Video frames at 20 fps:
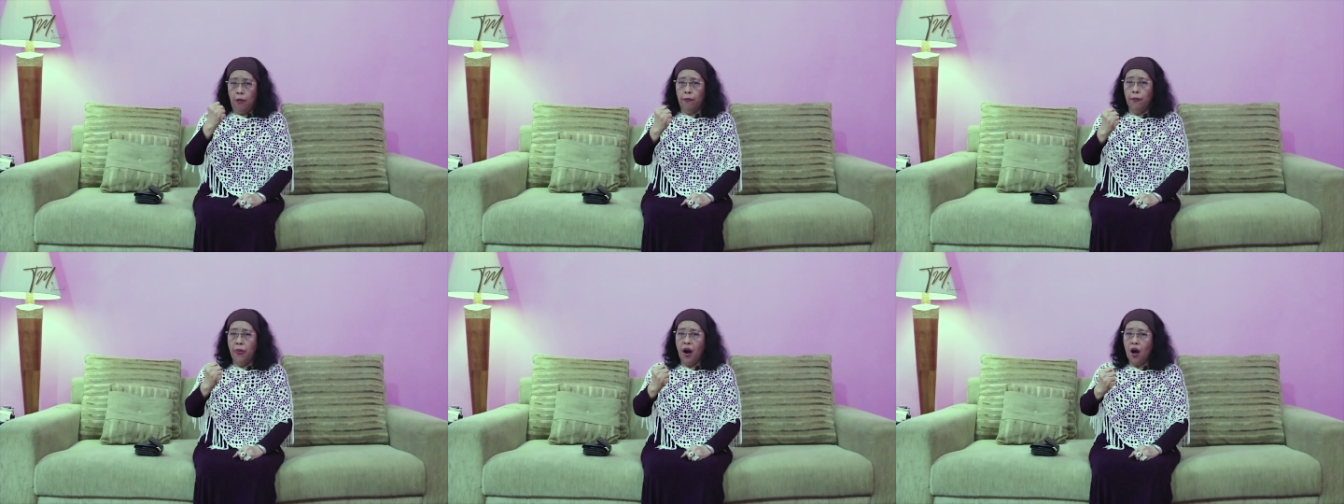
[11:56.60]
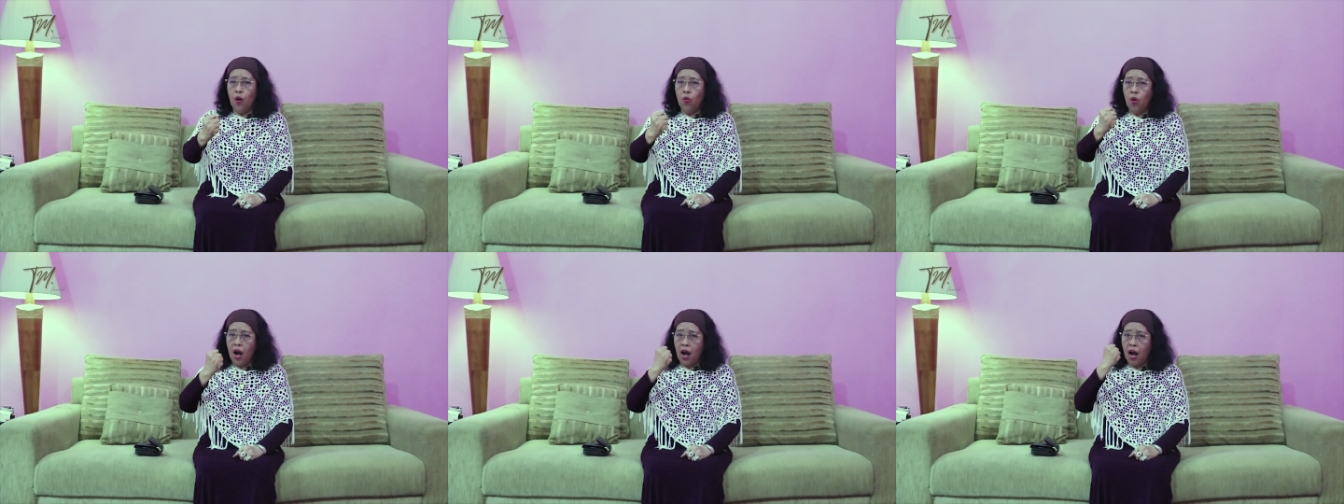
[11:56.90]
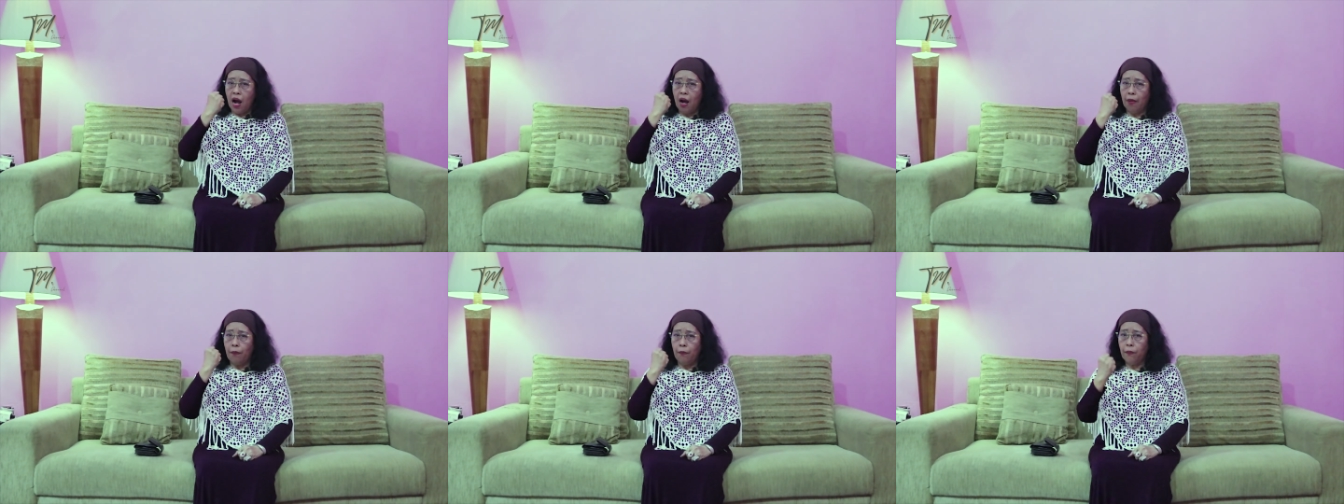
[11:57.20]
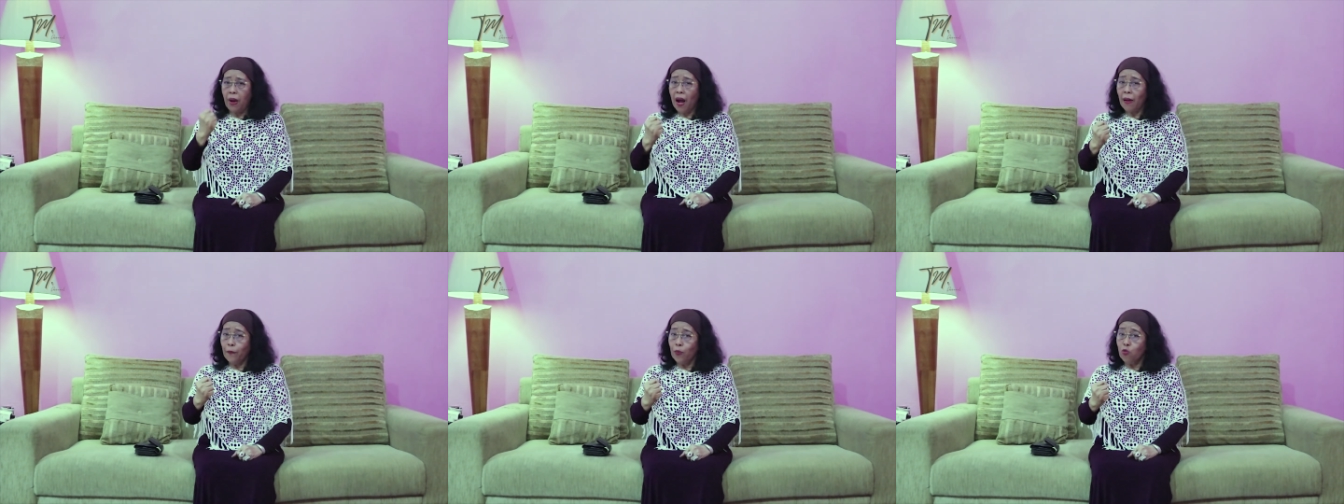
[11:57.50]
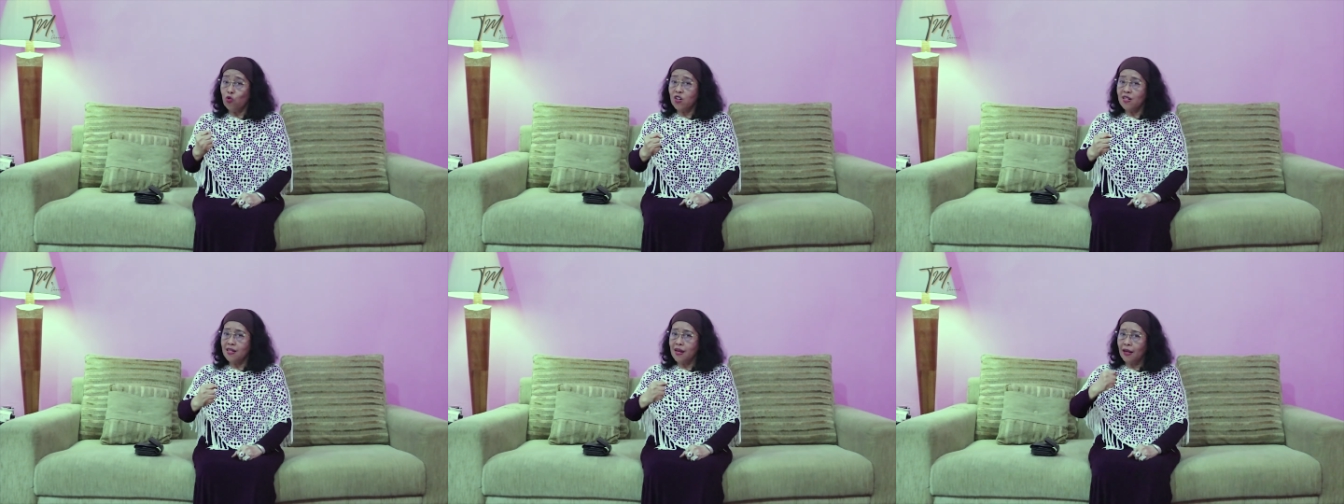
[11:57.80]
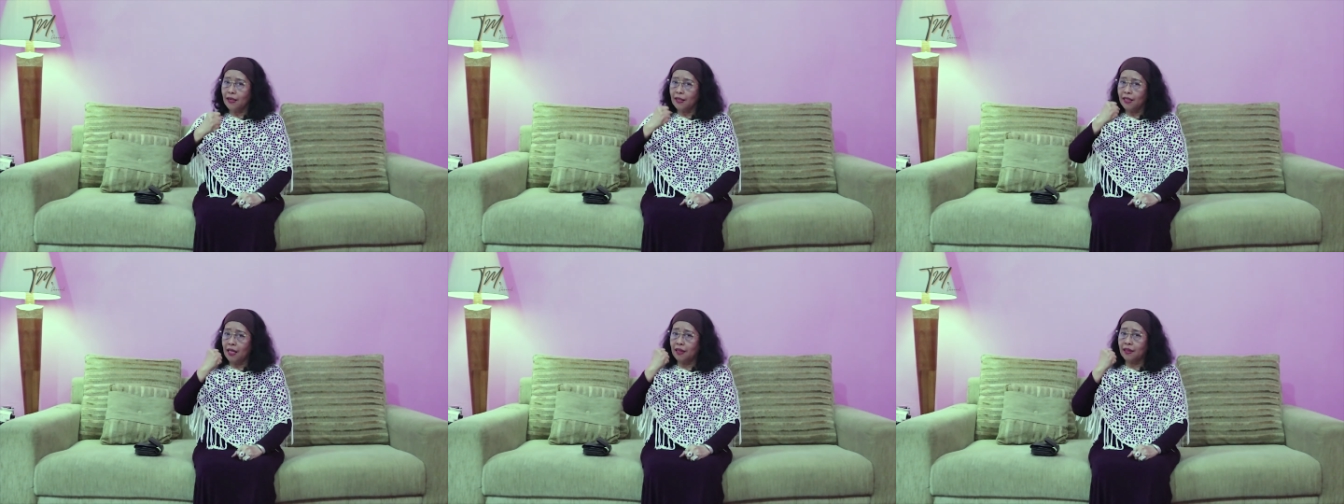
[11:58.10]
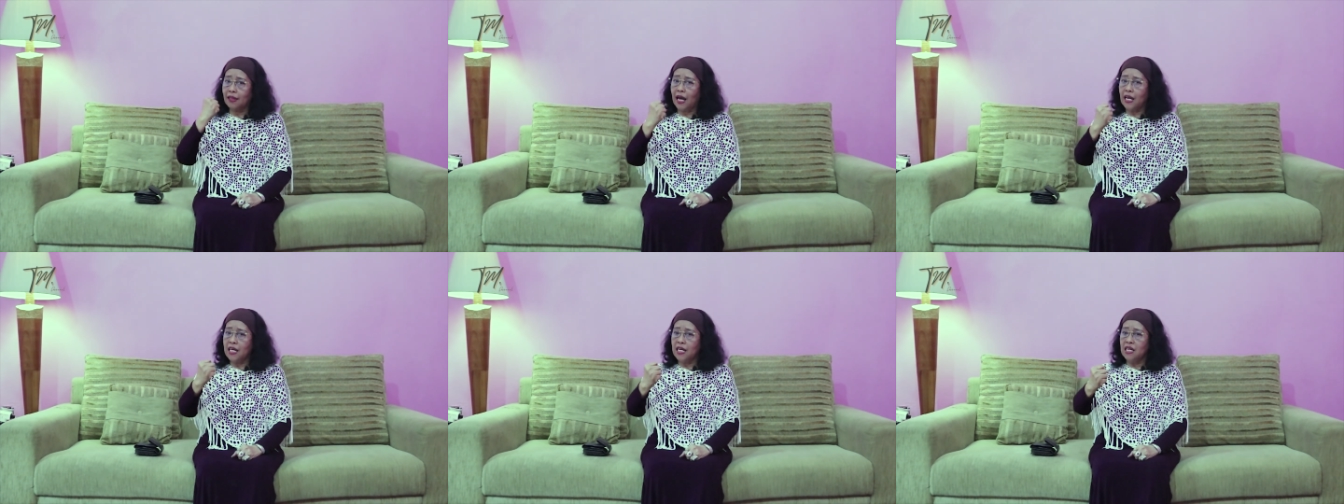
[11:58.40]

Bahwa apapun yang kita